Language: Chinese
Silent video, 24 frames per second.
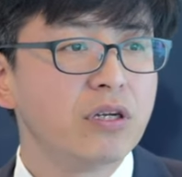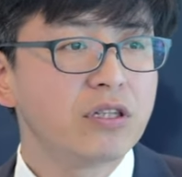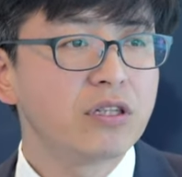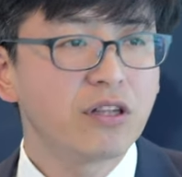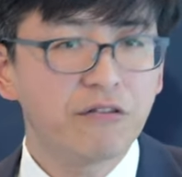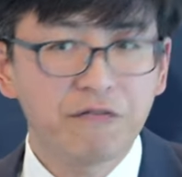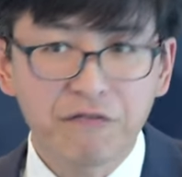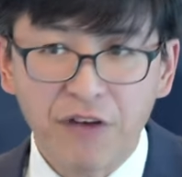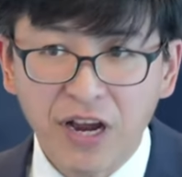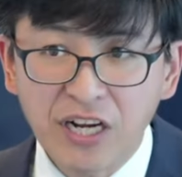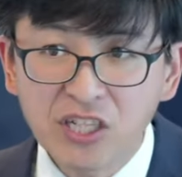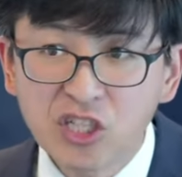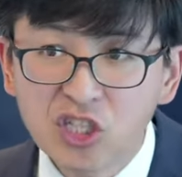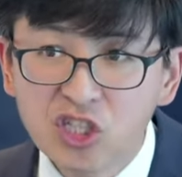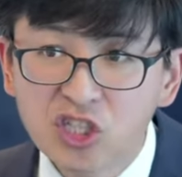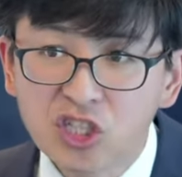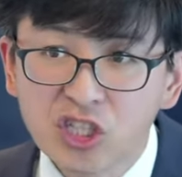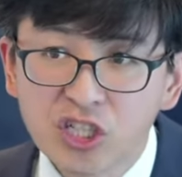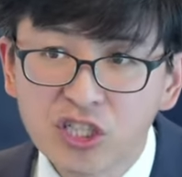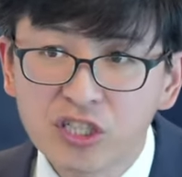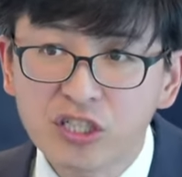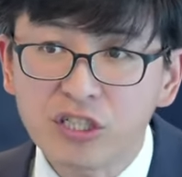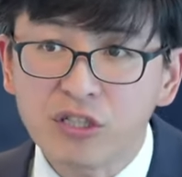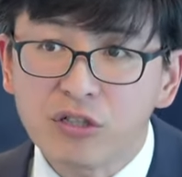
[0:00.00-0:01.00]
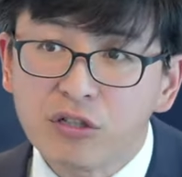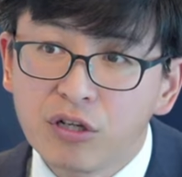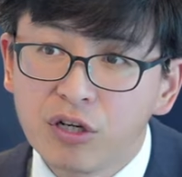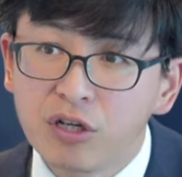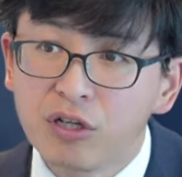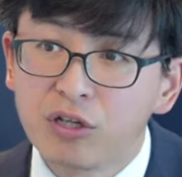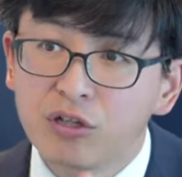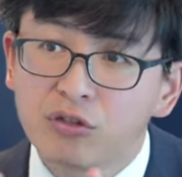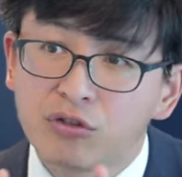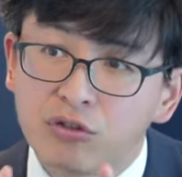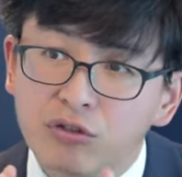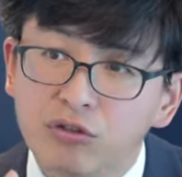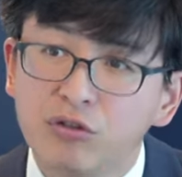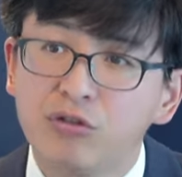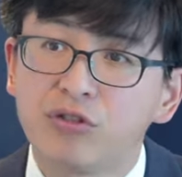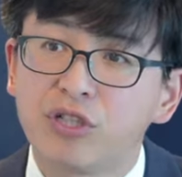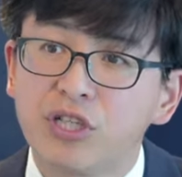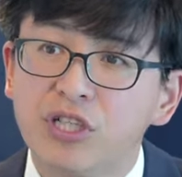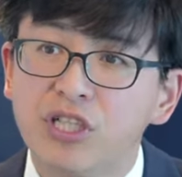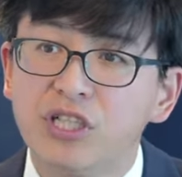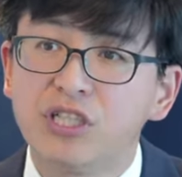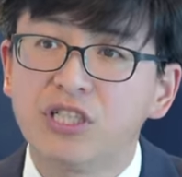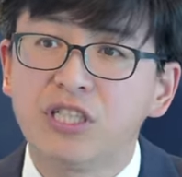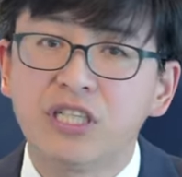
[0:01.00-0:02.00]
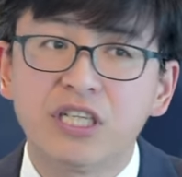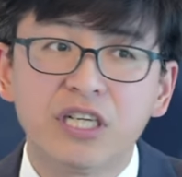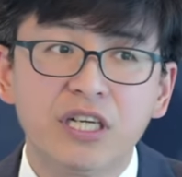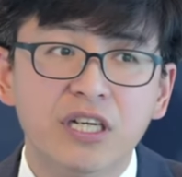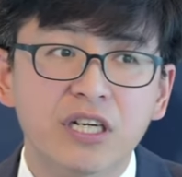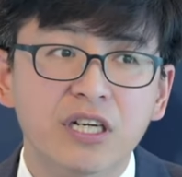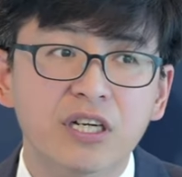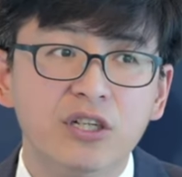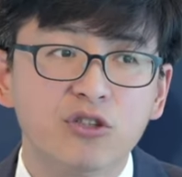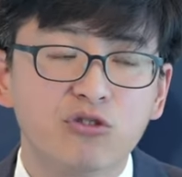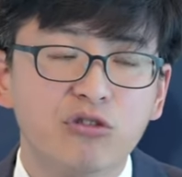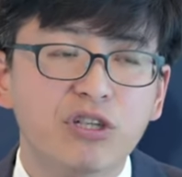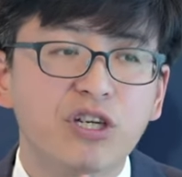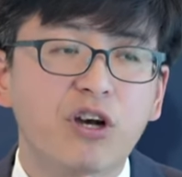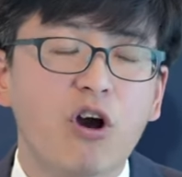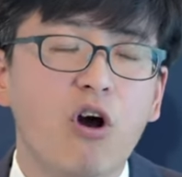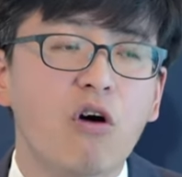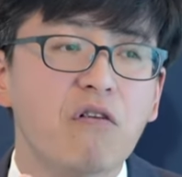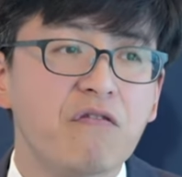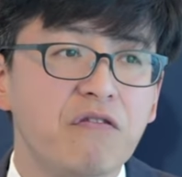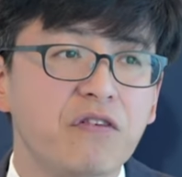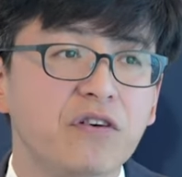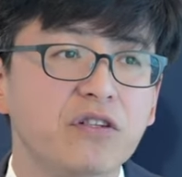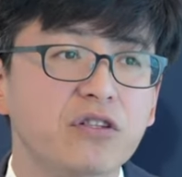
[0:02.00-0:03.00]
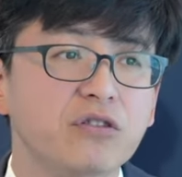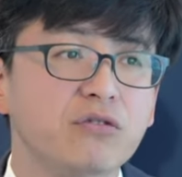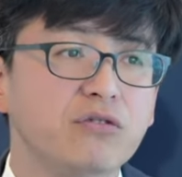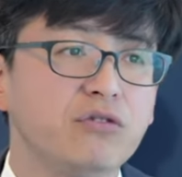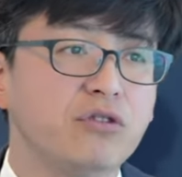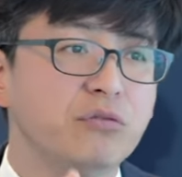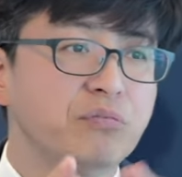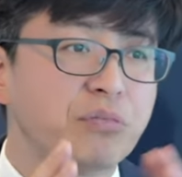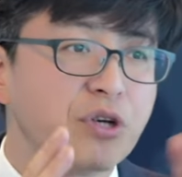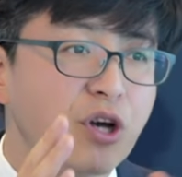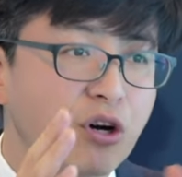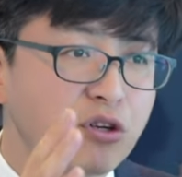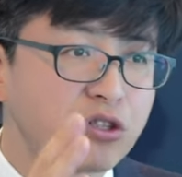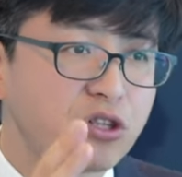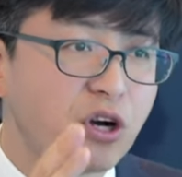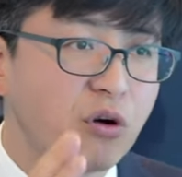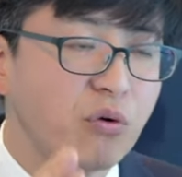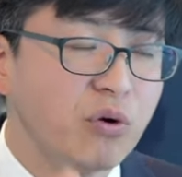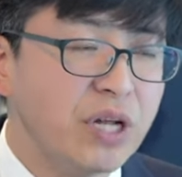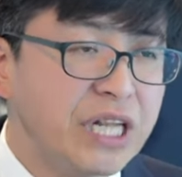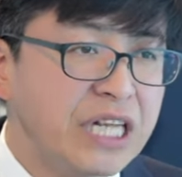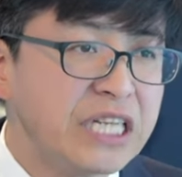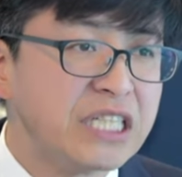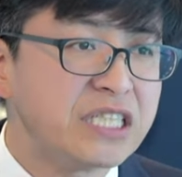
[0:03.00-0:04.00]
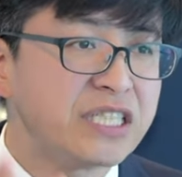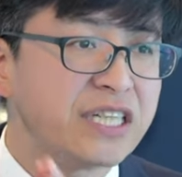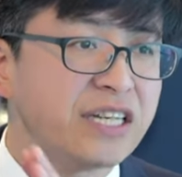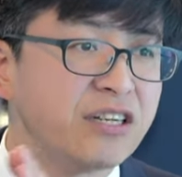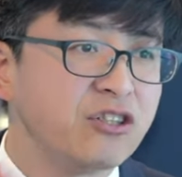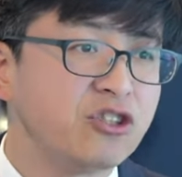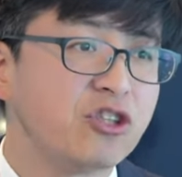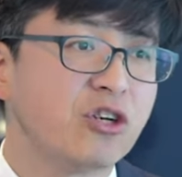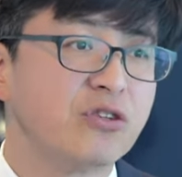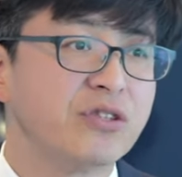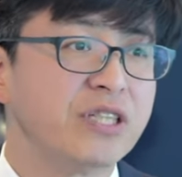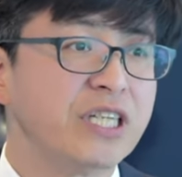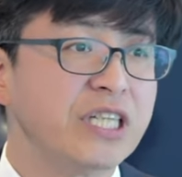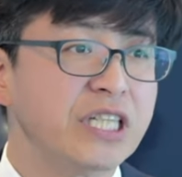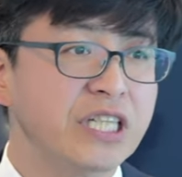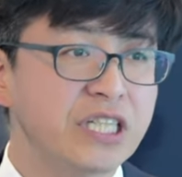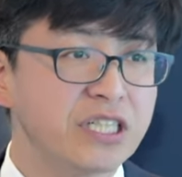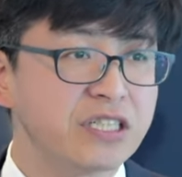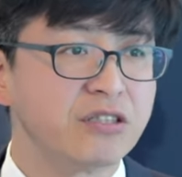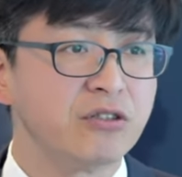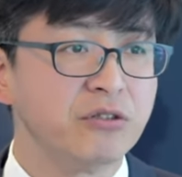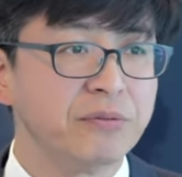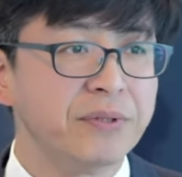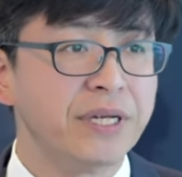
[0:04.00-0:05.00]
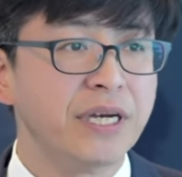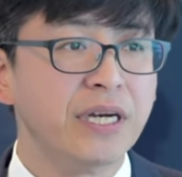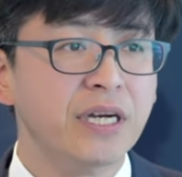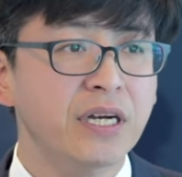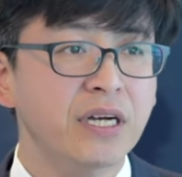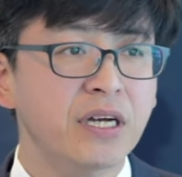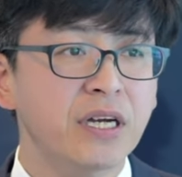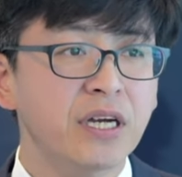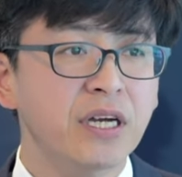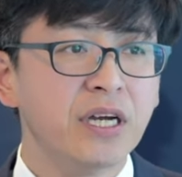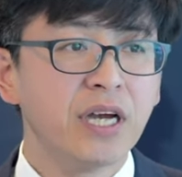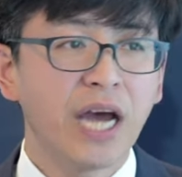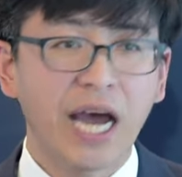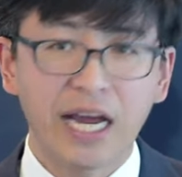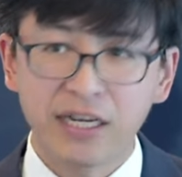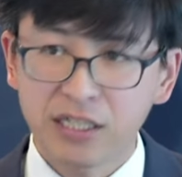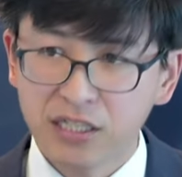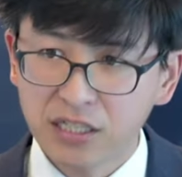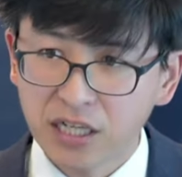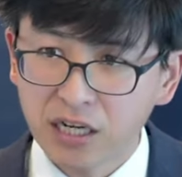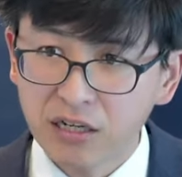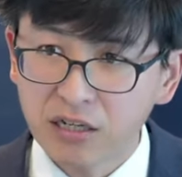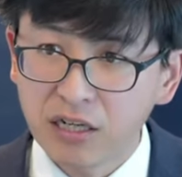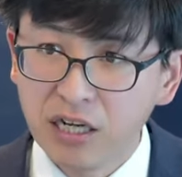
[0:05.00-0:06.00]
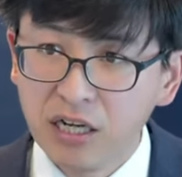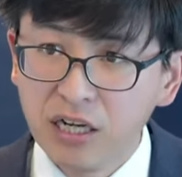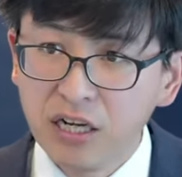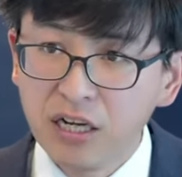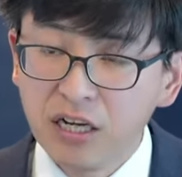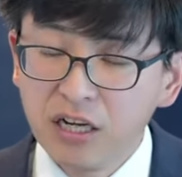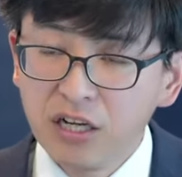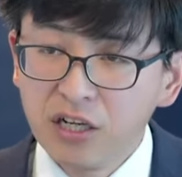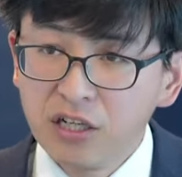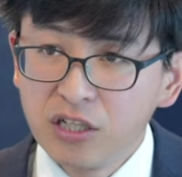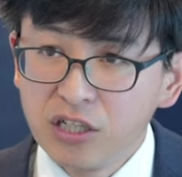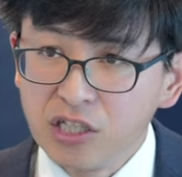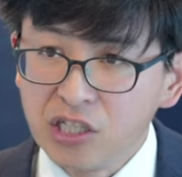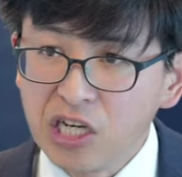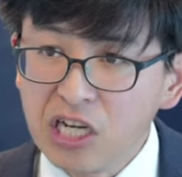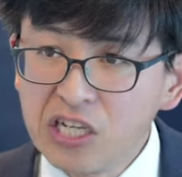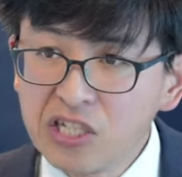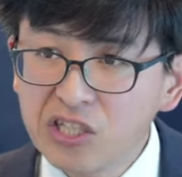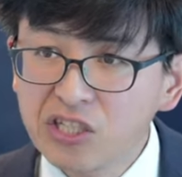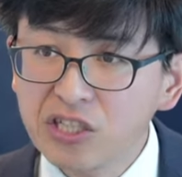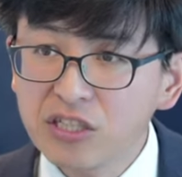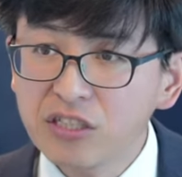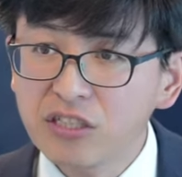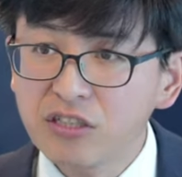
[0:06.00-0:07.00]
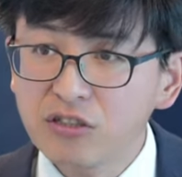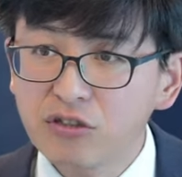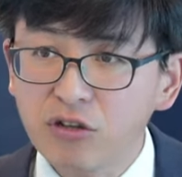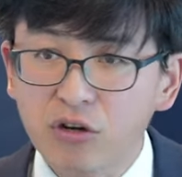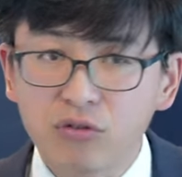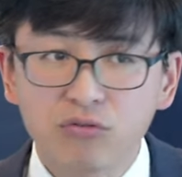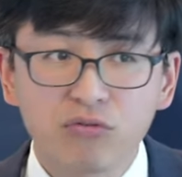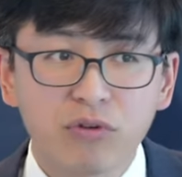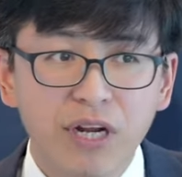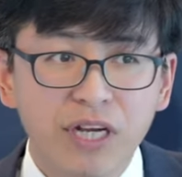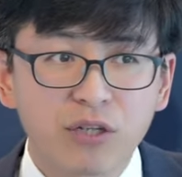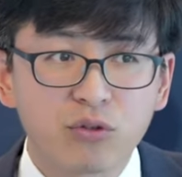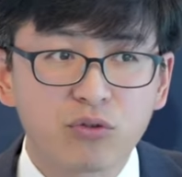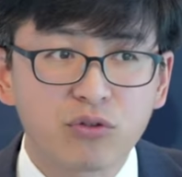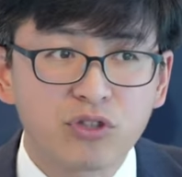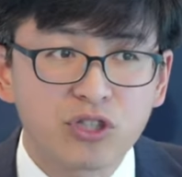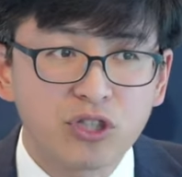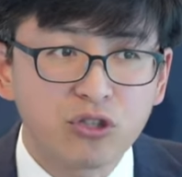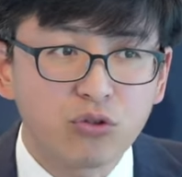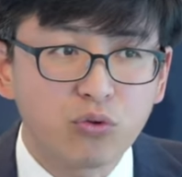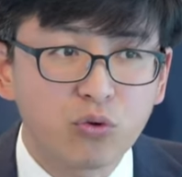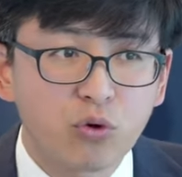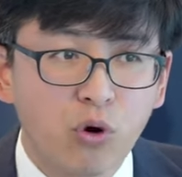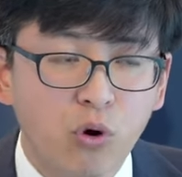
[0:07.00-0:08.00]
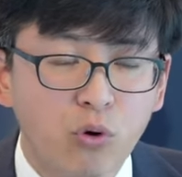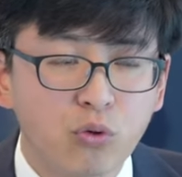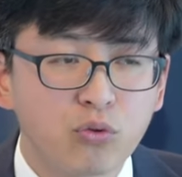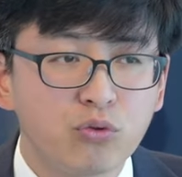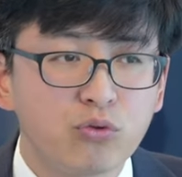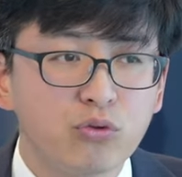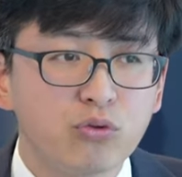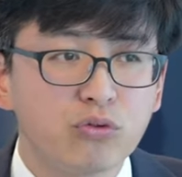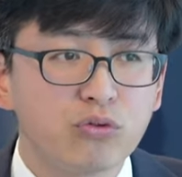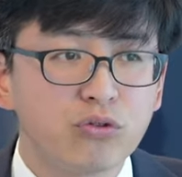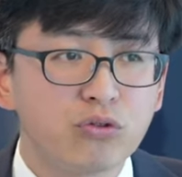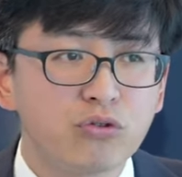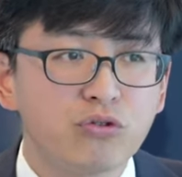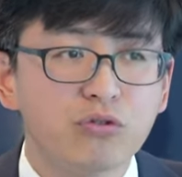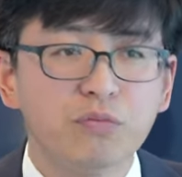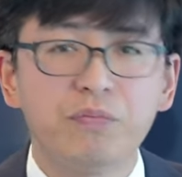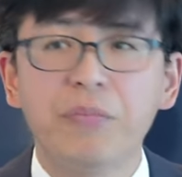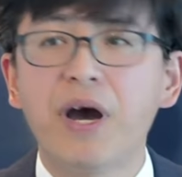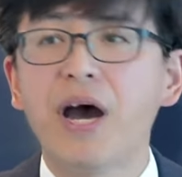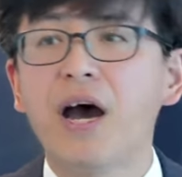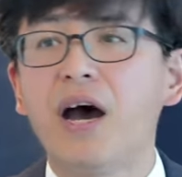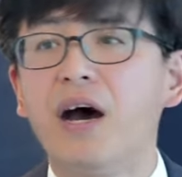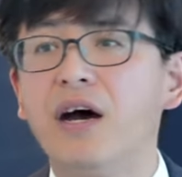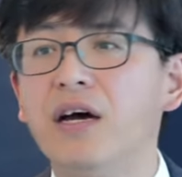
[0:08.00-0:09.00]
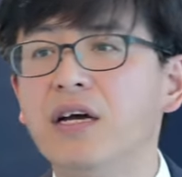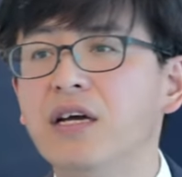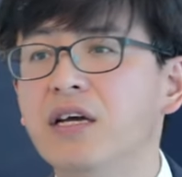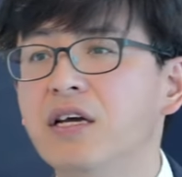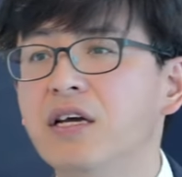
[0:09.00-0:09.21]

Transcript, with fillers: 他凡事舍己，寻求神的旨意。最高峰的就是不要照我的意思，要照你的意思，对不对？按照他人性的角度来说，这种恐惧、惧怕，